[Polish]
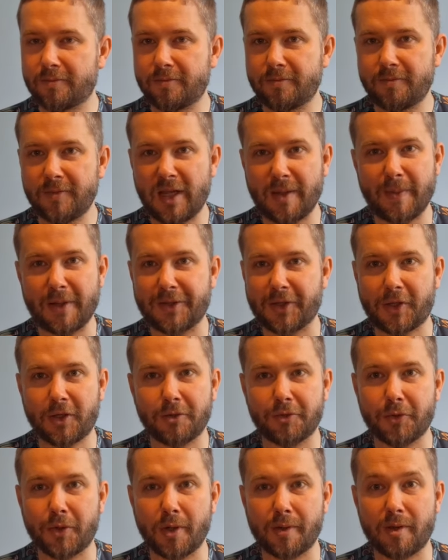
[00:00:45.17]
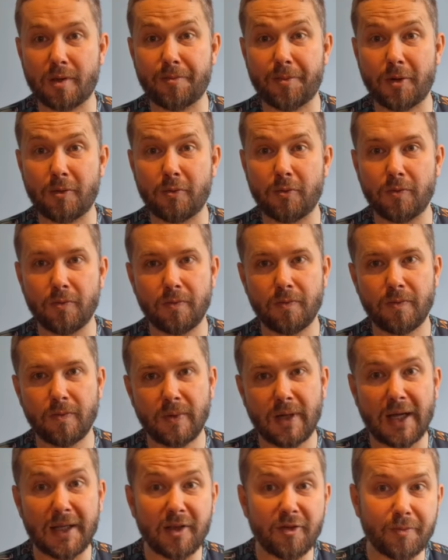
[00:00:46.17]
Nie ma takiego drugiego zespołu
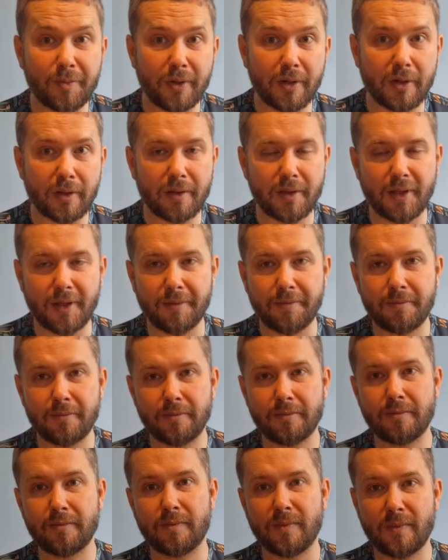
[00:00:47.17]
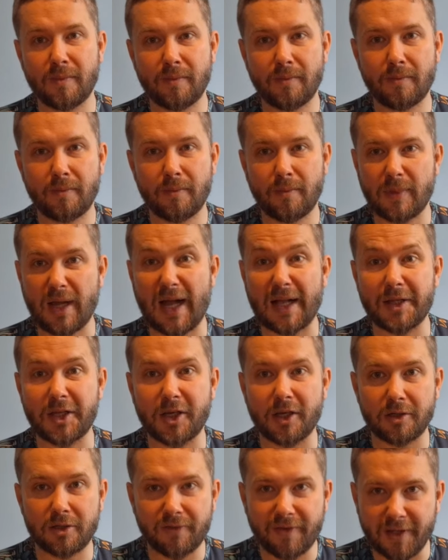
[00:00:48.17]
ani w Polsce, ani
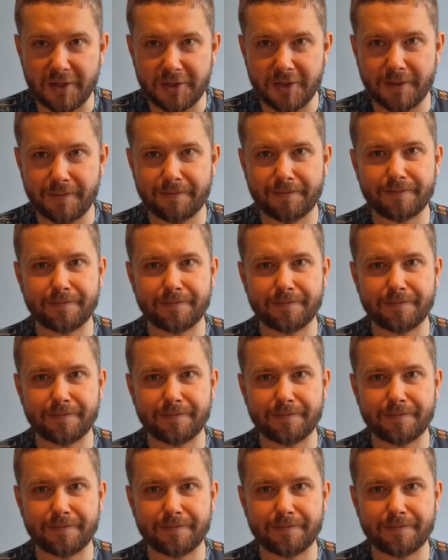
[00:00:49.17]
na świecie.